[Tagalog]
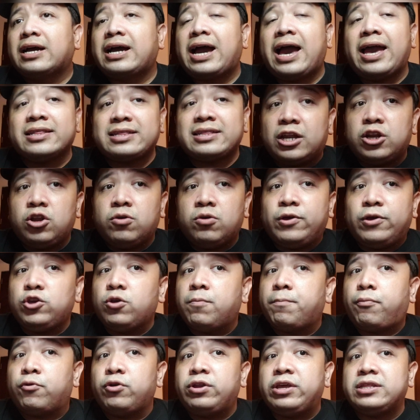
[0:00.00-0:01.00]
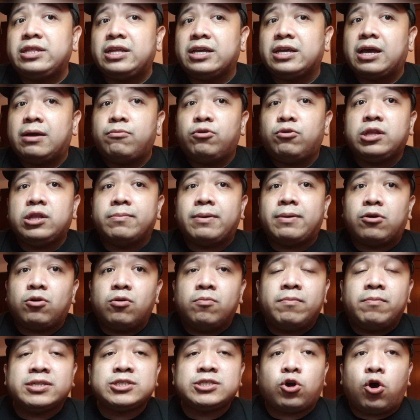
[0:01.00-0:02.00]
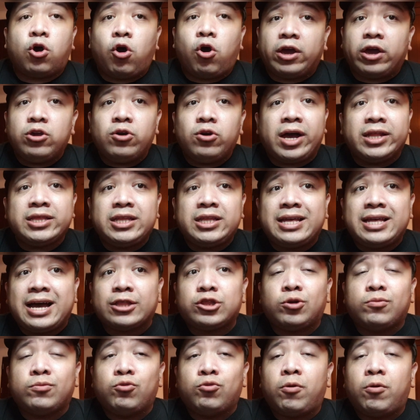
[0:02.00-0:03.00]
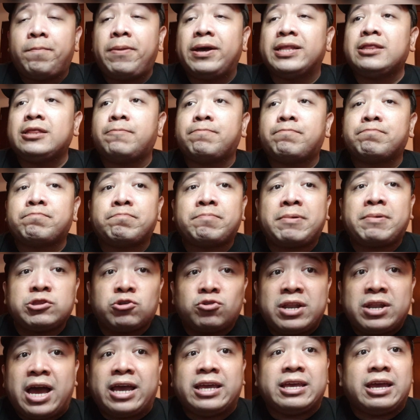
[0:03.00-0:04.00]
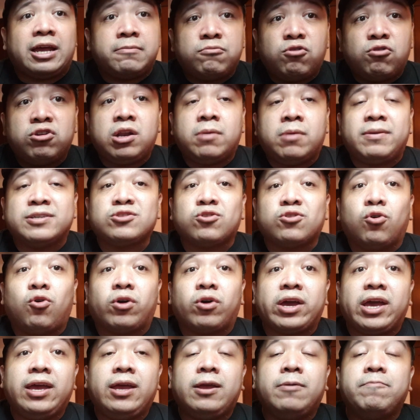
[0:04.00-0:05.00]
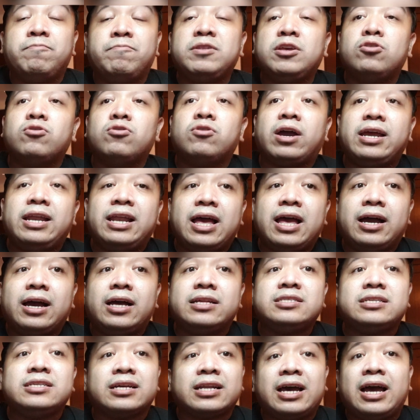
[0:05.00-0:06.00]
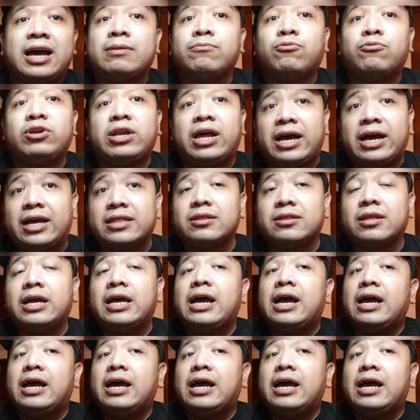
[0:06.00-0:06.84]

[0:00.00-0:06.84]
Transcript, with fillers: Kahit ano man yung politika mo, 'di ba? Kung mas okay yung kandidato mo, pat patunayan mo na mas okay. Hindi yung kailangan siraan mo lahat